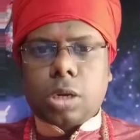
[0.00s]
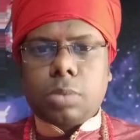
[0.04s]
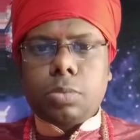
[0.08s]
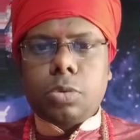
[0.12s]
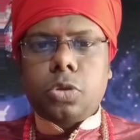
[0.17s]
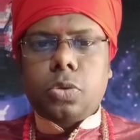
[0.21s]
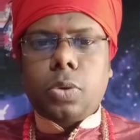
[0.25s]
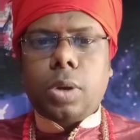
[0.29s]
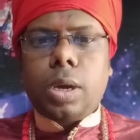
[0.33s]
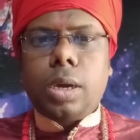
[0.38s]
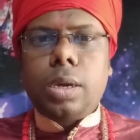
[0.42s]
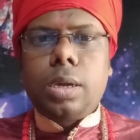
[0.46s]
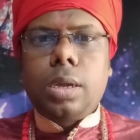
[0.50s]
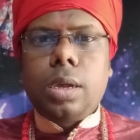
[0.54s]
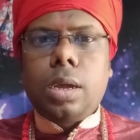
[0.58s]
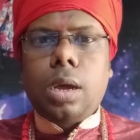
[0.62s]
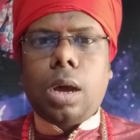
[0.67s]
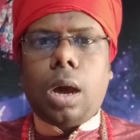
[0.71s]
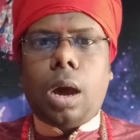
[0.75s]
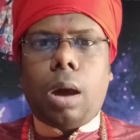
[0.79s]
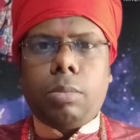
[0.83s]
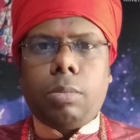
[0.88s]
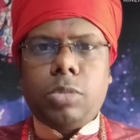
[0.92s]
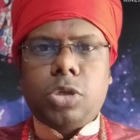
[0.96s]
বন্ধুরা
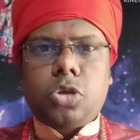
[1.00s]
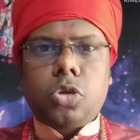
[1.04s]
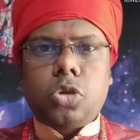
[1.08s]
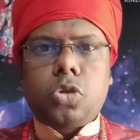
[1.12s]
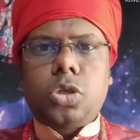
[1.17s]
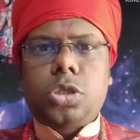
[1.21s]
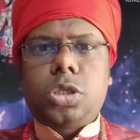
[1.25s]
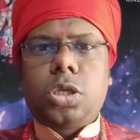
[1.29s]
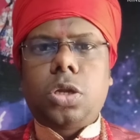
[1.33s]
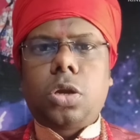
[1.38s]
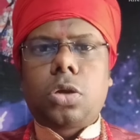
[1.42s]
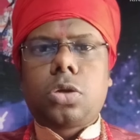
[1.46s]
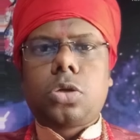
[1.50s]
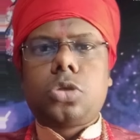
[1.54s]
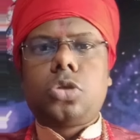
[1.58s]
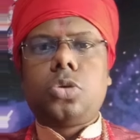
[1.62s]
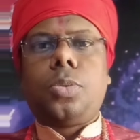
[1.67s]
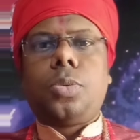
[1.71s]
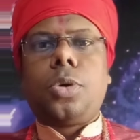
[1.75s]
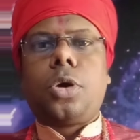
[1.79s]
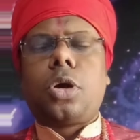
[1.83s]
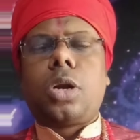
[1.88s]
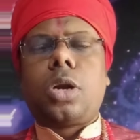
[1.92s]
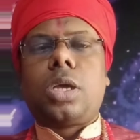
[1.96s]
আমি জ্যোতিষী ডক্টর
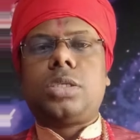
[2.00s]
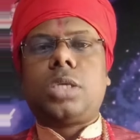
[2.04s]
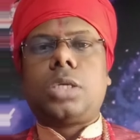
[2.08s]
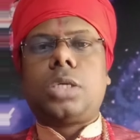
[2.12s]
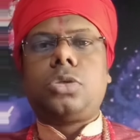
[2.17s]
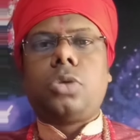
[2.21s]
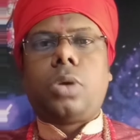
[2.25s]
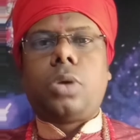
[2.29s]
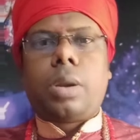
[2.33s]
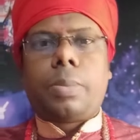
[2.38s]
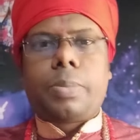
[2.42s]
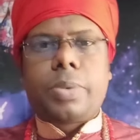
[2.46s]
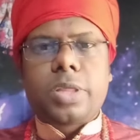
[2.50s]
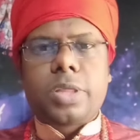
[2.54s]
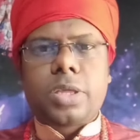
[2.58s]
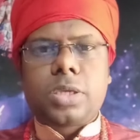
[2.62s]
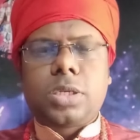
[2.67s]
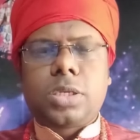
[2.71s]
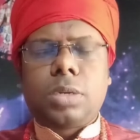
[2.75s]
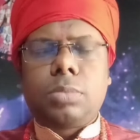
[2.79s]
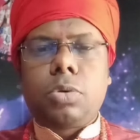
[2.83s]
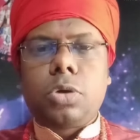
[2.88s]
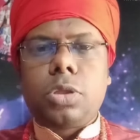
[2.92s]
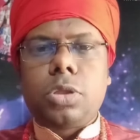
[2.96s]
শুভঙ্কর আচার্য আর আপনারা
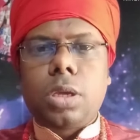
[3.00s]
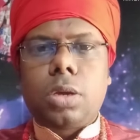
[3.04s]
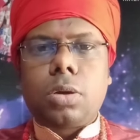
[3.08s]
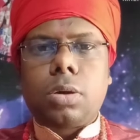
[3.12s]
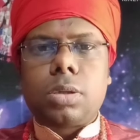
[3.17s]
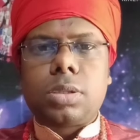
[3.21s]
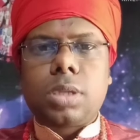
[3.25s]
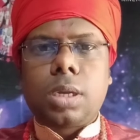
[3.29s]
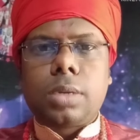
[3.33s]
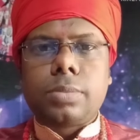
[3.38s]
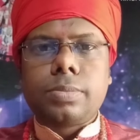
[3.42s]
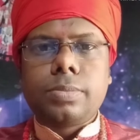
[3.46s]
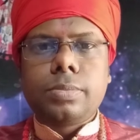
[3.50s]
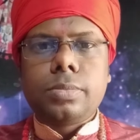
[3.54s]
দেখছেন বৈদিক কথা